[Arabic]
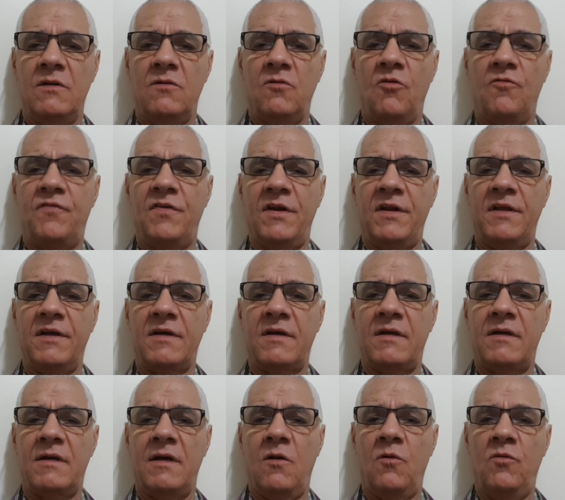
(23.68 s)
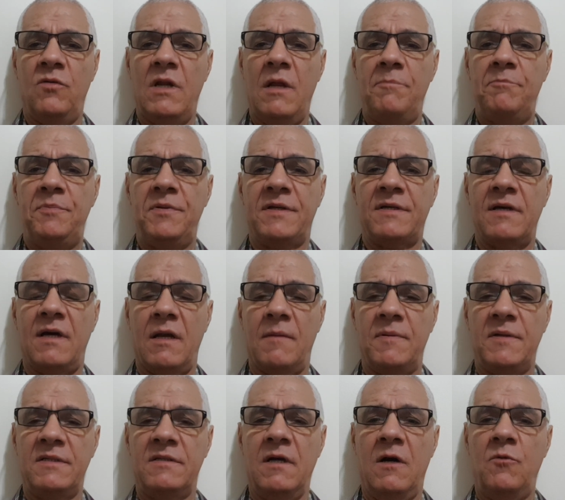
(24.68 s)
وفريق الأولمبيك
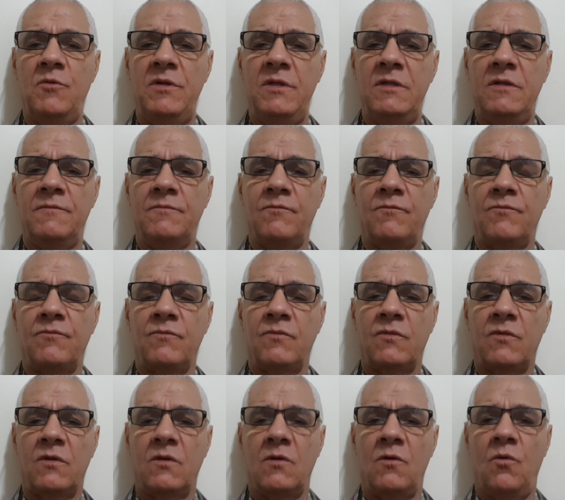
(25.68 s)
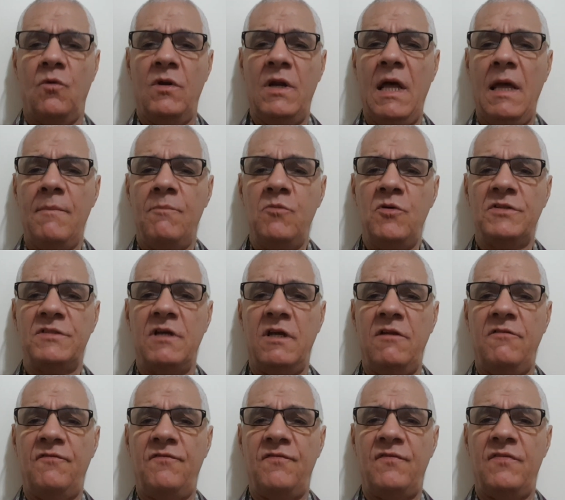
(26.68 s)
البيضاوي ولاعب
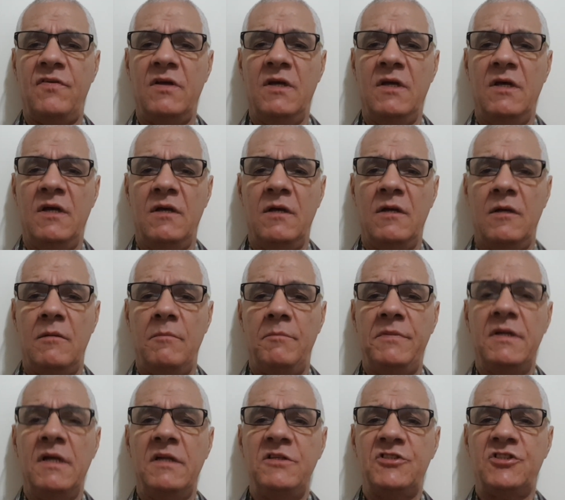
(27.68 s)
محترف بنادي